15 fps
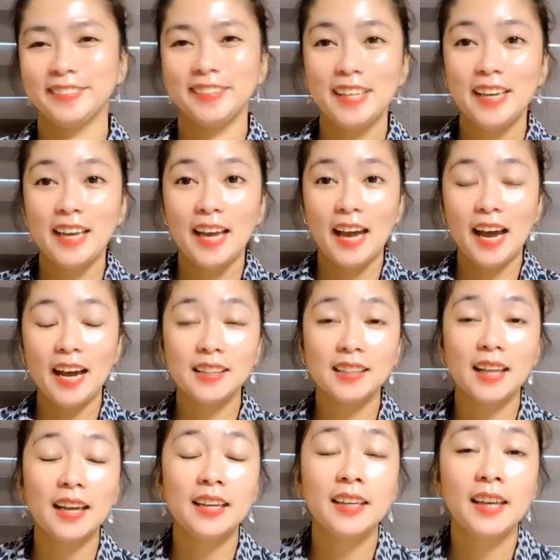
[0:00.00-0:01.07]
At
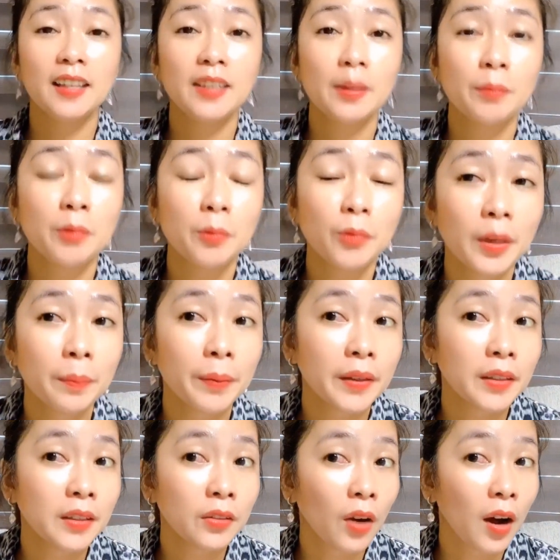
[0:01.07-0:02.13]
ayan, namumula pa din yung
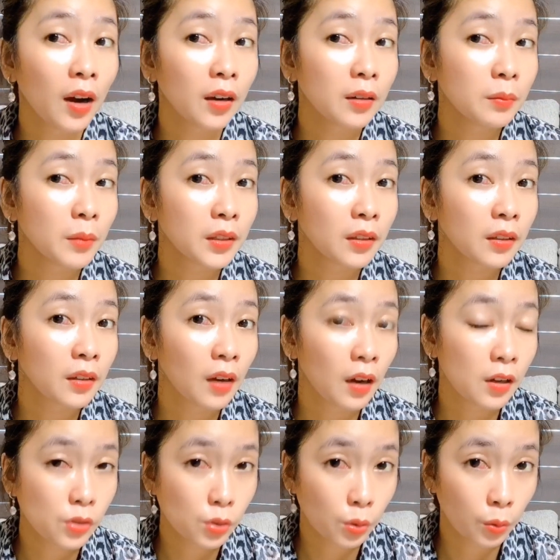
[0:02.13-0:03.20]
aking mata guys. So,
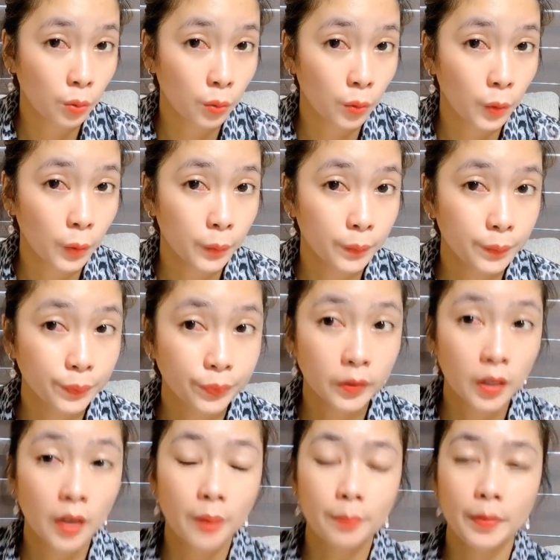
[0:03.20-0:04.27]

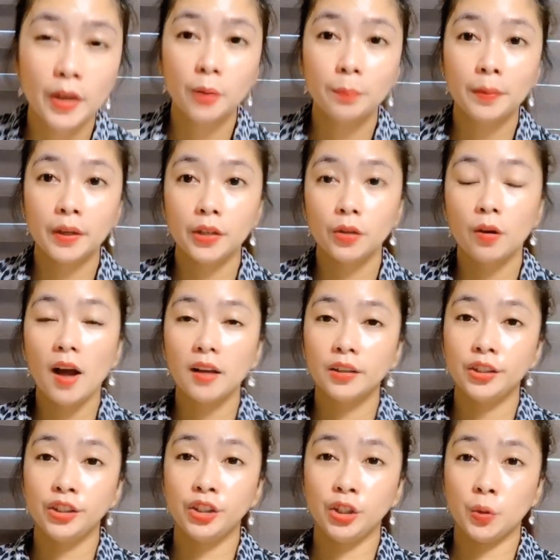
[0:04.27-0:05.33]
meron pa rin yung allergy
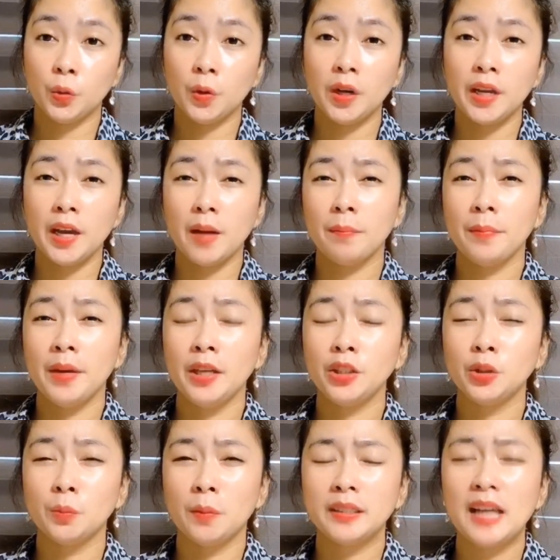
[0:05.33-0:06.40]
ko. Kaya medyo
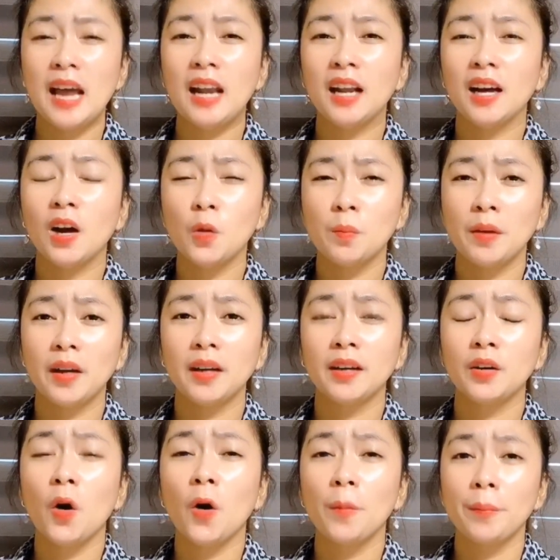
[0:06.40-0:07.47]
madalang ako
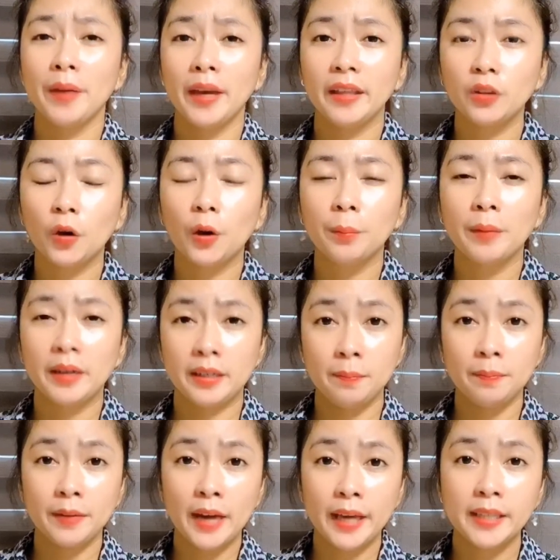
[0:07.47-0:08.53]
mag-comment or mag-reply
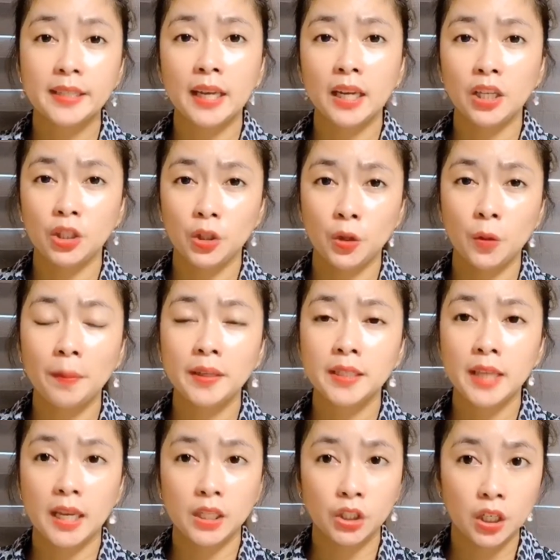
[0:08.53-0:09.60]
sa inyo. Pasensya
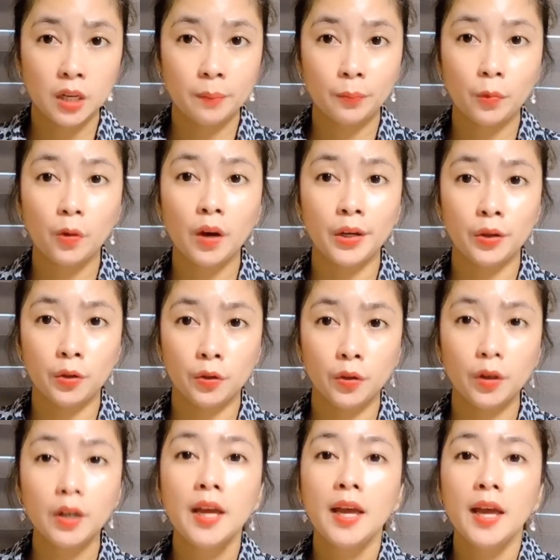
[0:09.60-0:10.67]
na po kayo.
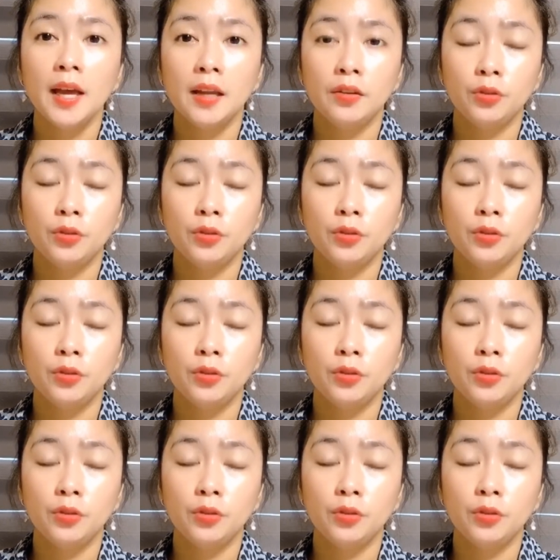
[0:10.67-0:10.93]
No?